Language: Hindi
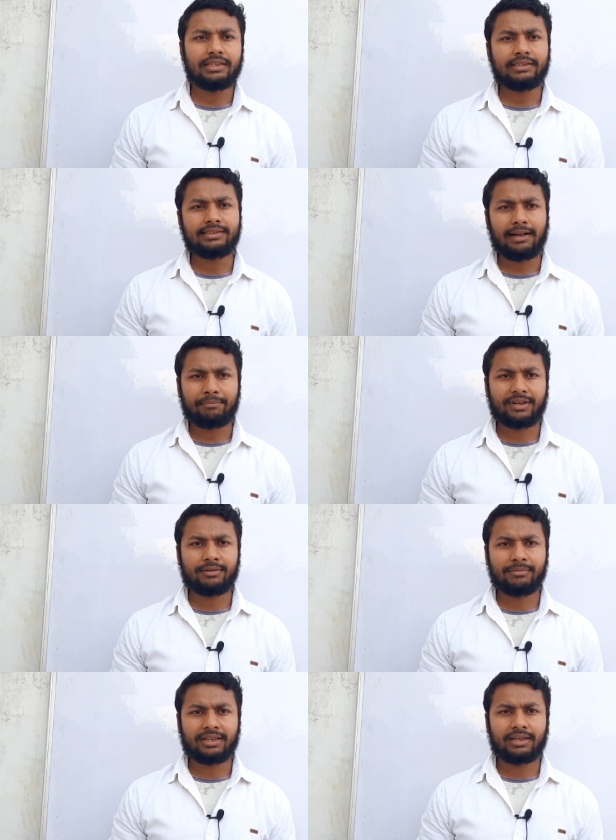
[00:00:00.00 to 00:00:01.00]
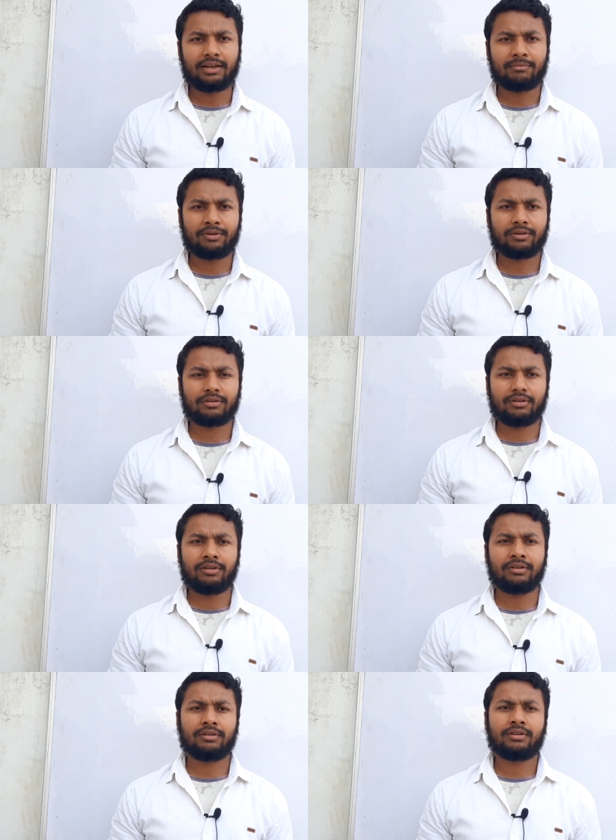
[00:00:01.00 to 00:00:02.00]
इस chapter में हम लोग
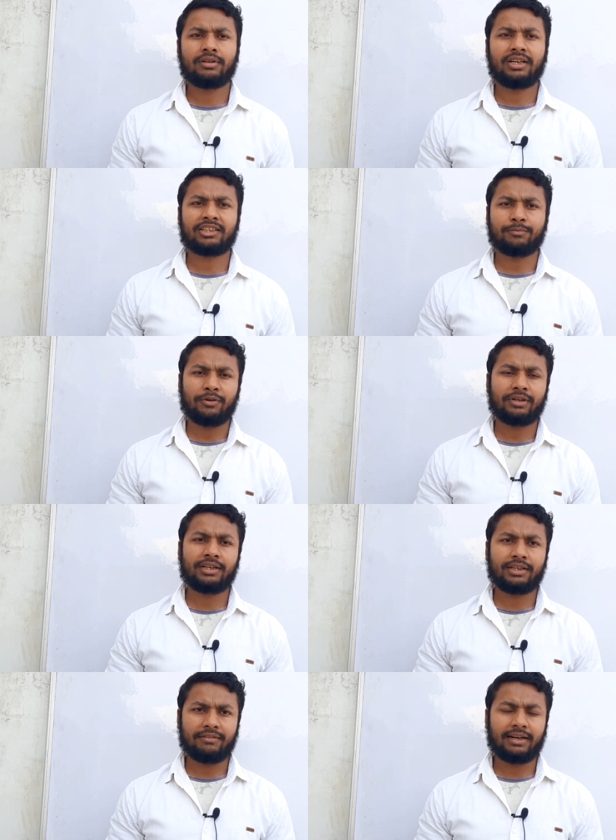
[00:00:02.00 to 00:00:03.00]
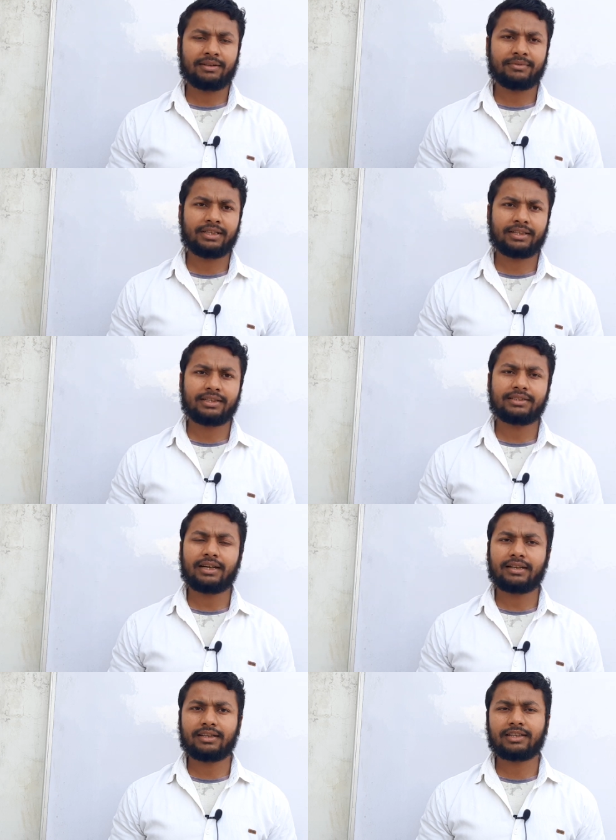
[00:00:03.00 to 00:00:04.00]
exponent के बारे में देखने
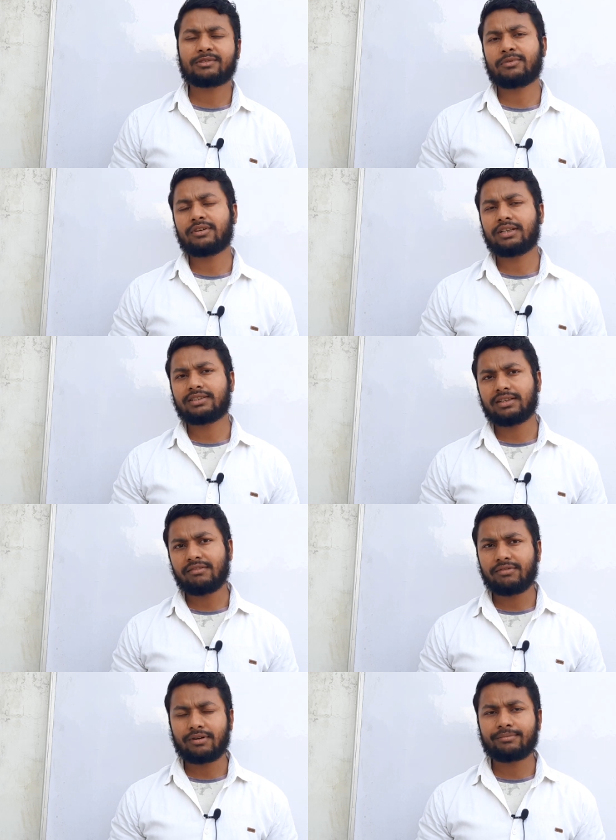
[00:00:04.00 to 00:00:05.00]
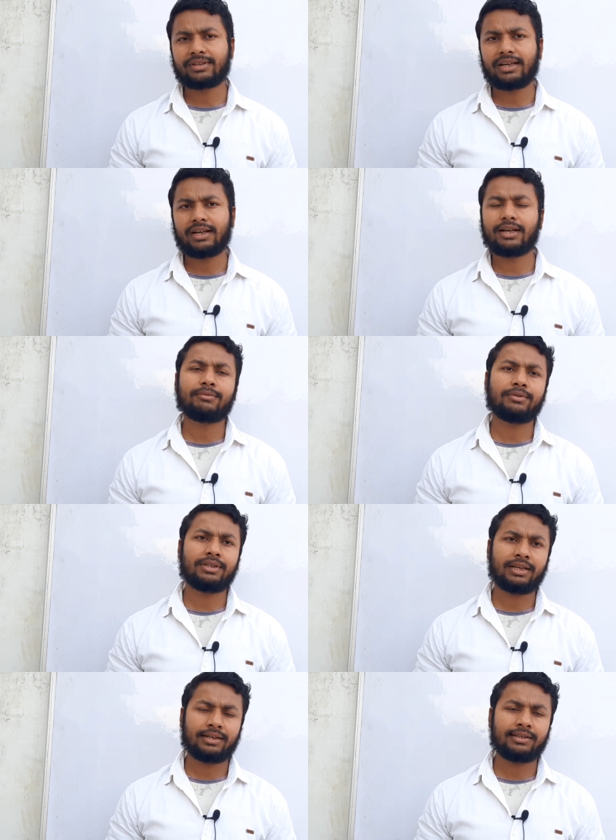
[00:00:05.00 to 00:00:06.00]
जा रहे हैं exponential form क्या है वो
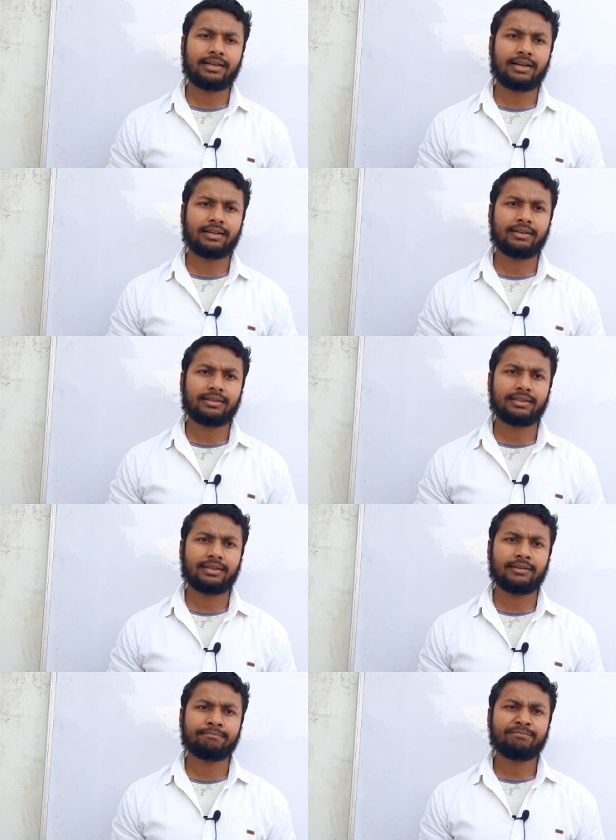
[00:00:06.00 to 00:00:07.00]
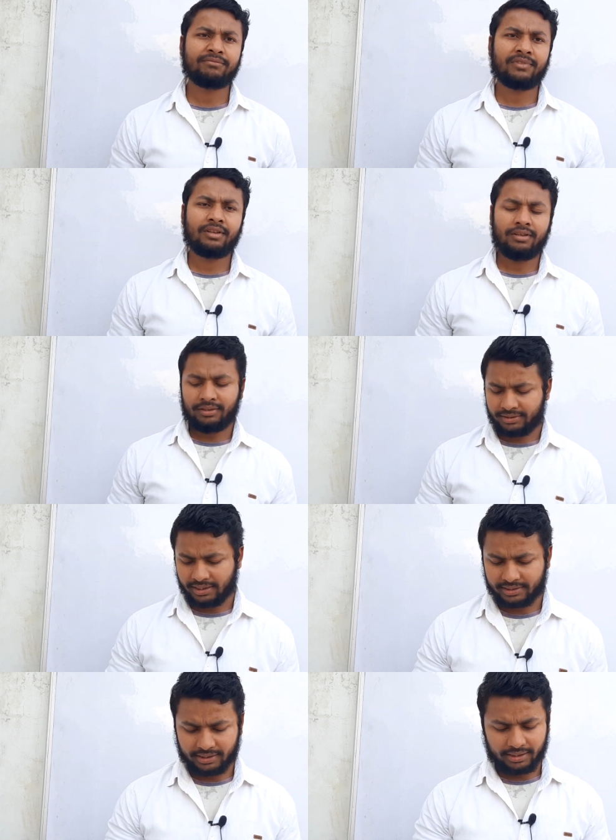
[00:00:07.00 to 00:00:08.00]
देखने जा रहे हैं ठीक है
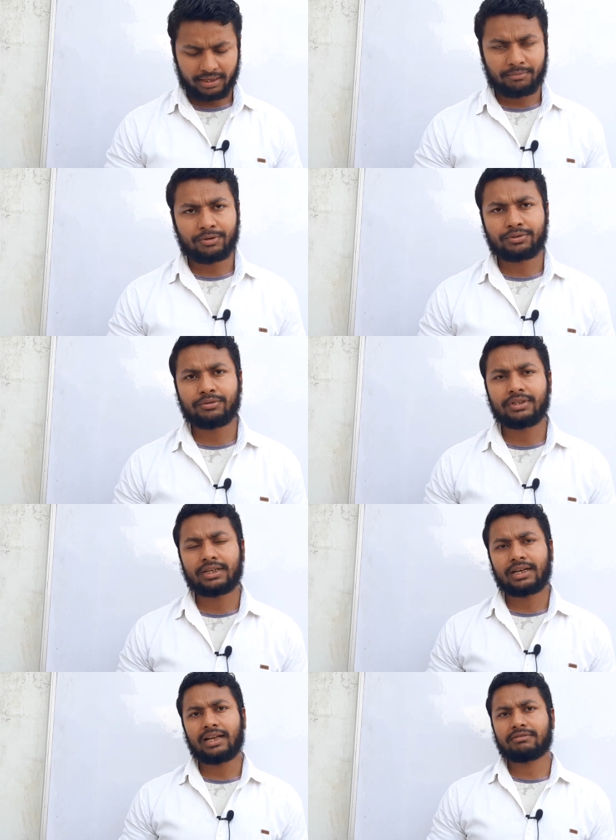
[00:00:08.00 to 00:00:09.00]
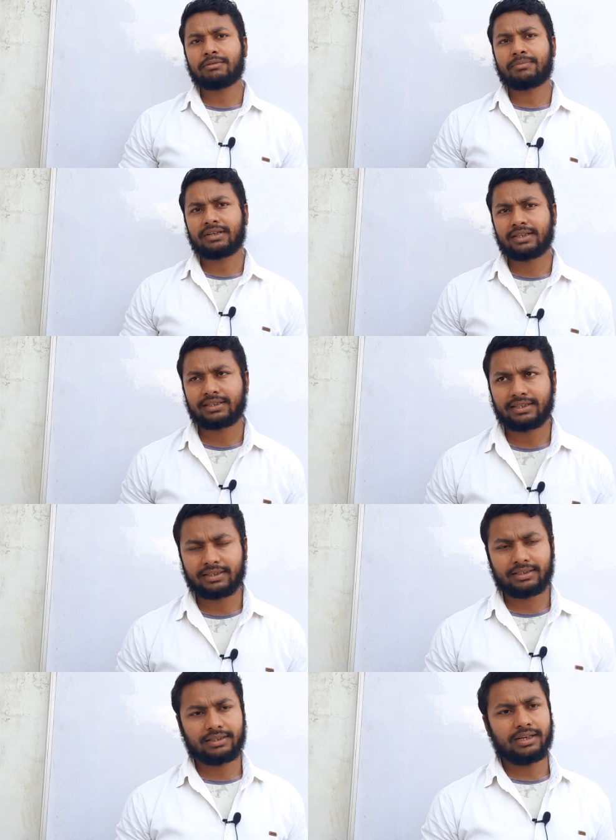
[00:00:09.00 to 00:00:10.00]
जैसे हम लोग जूनियर क्लास में पढ़े थे
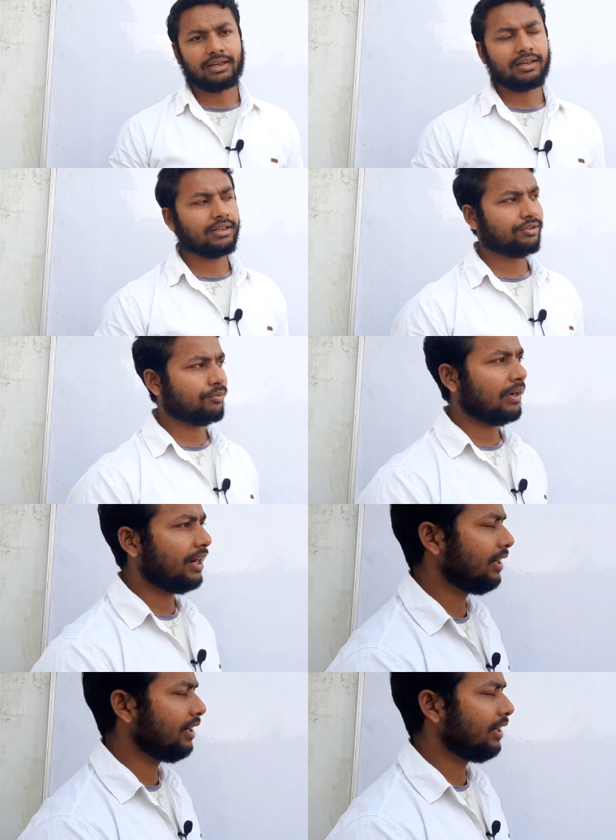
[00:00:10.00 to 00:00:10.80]
कि अगर स्क्वायर